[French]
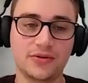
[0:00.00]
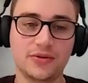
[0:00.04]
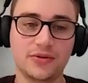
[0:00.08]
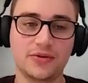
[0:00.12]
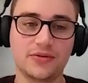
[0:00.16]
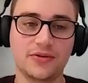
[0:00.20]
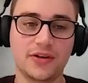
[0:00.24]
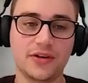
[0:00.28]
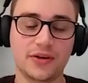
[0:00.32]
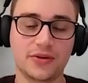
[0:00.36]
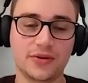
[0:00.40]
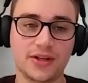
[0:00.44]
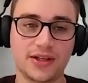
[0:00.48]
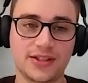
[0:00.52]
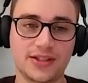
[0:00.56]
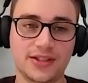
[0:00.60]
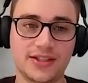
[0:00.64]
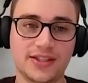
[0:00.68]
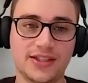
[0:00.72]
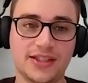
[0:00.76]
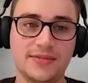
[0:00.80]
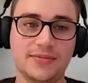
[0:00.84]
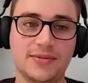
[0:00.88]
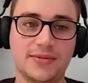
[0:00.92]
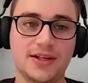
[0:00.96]
deux variantes
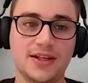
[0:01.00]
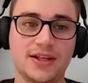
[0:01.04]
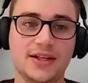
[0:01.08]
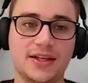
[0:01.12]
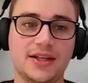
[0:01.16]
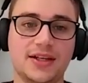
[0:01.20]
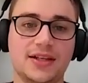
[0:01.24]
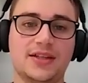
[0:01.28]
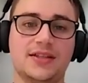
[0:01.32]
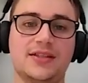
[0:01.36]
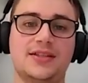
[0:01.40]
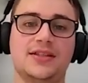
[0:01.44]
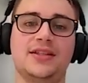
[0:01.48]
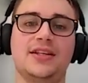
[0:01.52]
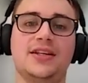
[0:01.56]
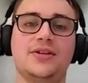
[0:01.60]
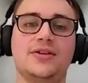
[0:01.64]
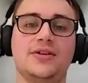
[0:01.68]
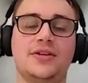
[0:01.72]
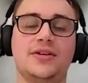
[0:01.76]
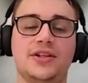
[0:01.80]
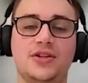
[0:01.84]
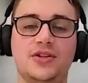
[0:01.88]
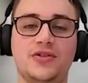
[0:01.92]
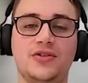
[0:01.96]
assez similaires. C'est
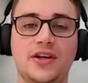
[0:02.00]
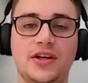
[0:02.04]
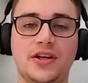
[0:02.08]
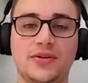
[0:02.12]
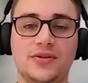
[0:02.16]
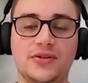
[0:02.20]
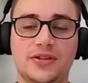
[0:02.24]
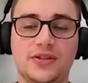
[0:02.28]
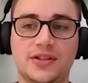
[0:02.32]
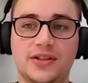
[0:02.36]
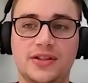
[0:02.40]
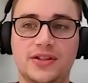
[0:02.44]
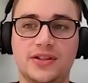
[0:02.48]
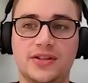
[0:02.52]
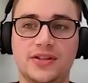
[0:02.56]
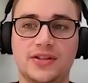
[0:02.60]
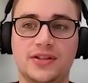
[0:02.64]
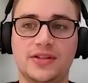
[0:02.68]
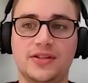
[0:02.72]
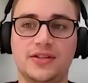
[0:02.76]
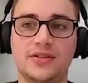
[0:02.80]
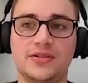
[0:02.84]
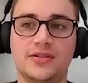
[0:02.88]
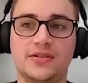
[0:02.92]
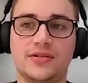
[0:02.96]
d'ailleurs les deux variantes
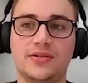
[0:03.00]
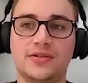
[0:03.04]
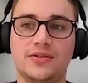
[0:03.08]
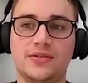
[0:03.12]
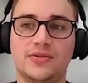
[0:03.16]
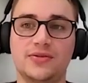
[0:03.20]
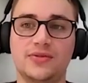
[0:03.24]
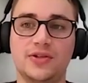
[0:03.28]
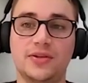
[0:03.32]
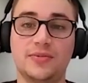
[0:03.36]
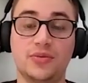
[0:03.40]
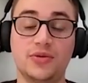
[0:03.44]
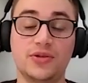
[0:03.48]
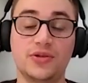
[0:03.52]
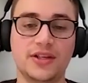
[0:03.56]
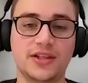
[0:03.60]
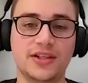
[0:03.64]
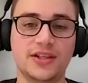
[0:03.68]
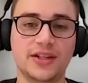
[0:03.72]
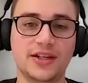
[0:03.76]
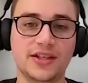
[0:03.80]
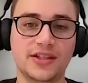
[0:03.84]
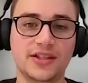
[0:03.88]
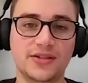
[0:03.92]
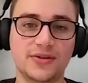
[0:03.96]
qui euh, sont les plus
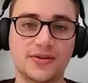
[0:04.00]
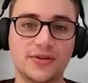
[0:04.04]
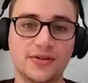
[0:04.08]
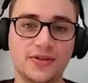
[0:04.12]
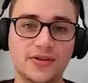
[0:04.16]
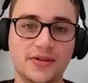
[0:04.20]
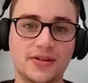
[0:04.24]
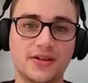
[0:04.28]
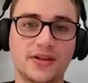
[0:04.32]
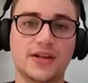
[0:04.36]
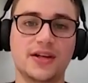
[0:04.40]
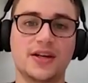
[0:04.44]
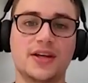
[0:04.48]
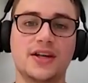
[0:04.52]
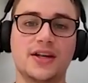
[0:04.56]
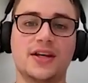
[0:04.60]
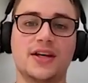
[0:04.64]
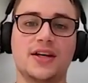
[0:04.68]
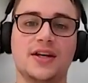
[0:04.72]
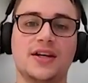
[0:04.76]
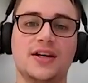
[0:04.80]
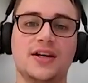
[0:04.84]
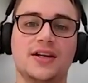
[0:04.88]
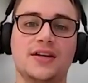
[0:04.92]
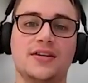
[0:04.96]
intéressantes
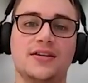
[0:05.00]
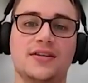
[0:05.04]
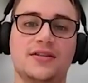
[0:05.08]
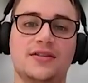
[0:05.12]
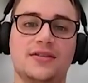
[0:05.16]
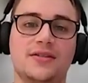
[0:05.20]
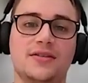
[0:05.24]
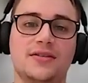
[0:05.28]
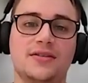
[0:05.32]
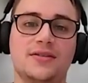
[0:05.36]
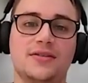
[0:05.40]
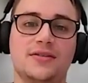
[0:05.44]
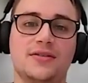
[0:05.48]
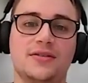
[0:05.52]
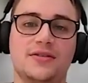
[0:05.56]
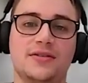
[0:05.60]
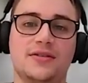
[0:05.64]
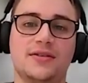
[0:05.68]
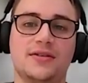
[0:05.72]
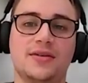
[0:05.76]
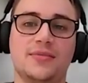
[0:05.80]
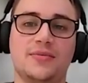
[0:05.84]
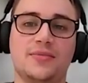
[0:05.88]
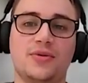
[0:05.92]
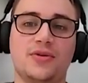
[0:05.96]
euh,
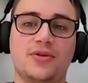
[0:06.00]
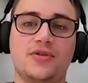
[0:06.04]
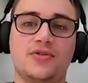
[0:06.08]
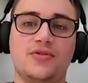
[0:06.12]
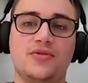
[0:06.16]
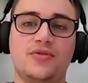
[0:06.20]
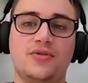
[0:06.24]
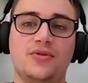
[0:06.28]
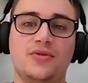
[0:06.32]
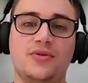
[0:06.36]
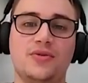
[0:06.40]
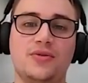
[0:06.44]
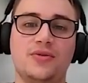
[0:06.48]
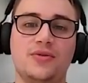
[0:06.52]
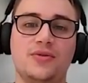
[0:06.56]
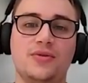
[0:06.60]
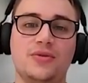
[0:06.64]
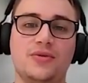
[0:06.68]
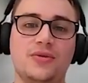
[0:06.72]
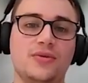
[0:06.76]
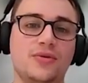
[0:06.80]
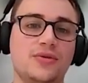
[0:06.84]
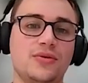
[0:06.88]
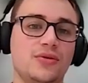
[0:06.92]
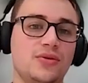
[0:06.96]
d'un point de
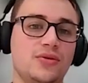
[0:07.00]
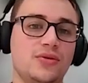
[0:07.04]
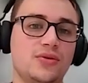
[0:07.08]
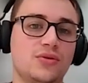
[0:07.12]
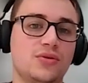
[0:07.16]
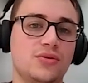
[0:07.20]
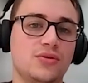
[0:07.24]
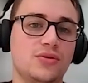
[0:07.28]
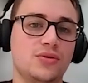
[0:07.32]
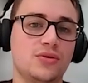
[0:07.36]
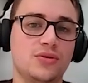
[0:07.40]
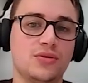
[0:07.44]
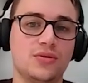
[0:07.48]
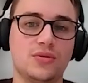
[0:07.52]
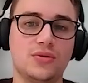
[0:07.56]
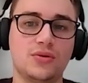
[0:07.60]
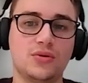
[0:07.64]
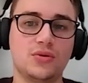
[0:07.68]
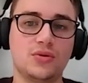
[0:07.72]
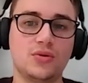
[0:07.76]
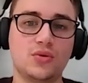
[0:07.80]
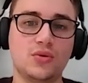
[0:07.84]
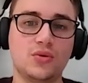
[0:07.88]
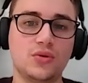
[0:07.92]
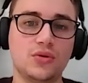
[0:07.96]
vue
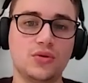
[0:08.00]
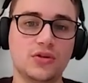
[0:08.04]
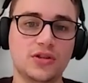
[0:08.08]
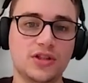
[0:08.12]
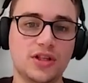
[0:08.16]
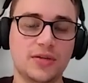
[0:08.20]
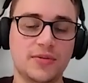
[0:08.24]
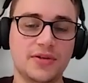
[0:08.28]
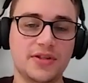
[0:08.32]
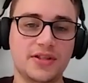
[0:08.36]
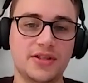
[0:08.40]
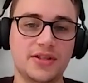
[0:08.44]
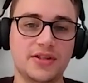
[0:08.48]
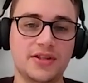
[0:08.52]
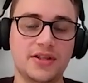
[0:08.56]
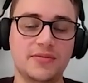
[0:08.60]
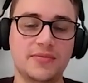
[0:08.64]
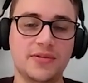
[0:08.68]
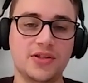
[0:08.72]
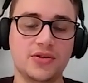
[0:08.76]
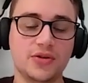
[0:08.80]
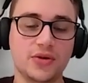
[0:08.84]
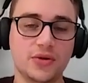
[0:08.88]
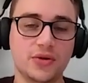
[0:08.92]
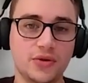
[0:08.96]
simplicité
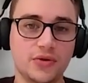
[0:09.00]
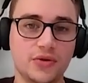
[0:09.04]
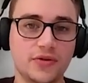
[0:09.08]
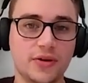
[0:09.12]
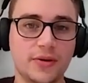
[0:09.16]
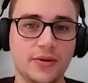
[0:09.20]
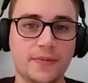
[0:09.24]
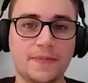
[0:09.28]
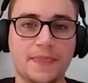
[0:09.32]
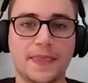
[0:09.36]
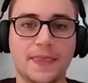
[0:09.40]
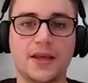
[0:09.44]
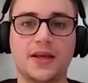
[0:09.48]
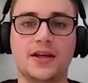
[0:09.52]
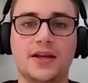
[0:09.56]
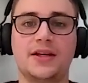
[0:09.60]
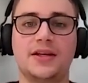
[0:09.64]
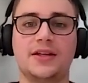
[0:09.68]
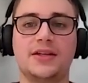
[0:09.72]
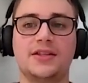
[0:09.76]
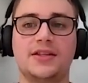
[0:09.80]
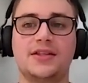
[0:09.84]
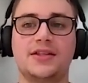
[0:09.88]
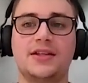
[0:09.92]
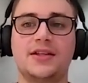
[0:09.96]
de mise en œuvre.
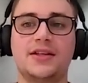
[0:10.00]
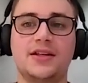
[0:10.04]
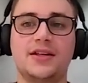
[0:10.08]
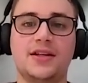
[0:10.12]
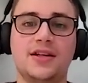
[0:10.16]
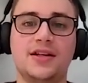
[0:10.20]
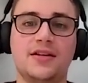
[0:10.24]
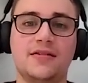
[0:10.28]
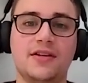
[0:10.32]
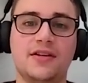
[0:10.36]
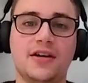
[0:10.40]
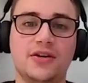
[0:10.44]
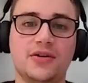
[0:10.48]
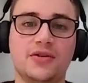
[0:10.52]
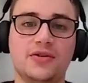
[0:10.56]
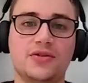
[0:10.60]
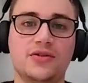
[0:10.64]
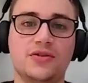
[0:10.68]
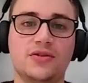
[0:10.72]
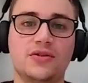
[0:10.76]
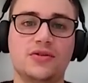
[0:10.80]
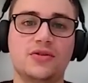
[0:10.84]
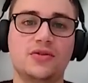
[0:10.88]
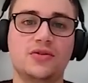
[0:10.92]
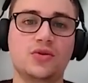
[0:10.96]
Et c'est la
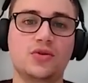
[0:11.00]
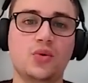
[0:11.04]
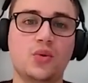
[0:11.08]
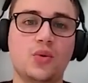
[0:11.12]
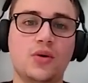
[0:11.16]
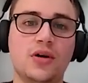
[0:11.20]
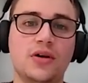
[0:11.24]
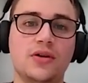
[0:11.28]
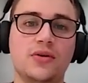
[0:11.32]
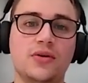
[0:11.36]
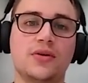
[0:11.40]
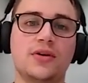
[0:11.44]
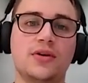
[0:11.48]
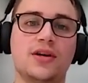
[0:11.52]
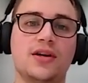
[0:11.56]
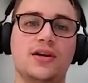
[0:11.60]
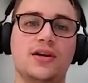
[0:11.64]
variante 3, donc